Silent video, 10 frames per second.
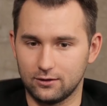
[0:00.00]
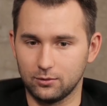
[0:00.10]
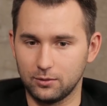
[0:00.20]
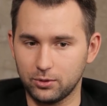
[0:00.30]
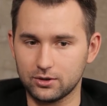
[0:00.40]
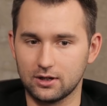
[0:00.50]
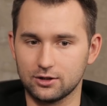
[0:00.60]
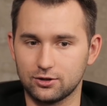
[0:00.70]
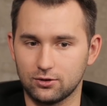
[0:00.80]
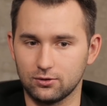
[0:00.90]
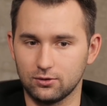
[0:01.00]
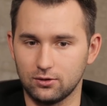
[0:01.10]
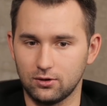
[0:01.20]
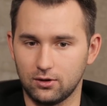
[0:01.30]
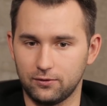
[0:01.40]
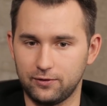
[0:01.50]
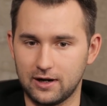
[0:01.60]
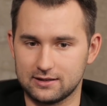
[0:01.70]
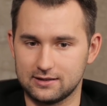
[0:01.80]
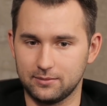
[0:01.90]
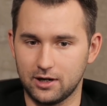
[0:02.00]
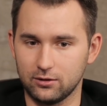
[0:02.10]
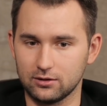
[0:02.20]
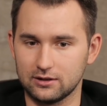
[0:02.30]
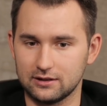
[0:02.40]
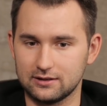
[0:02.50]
Но мы поняли, что факт самолета на